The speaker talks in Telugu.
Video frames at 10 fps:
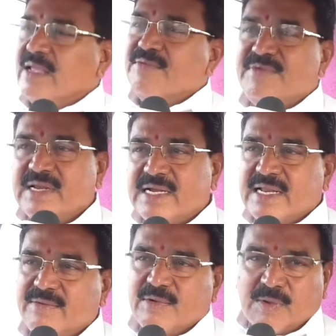
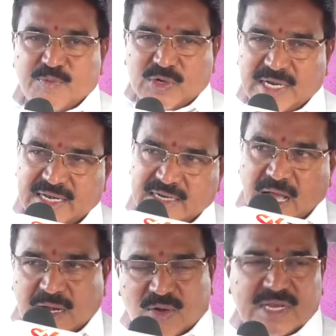ఎవ్రీడే ఒక పూట నేను
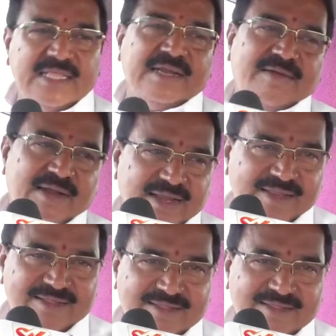కారులోనే తినేవాడిని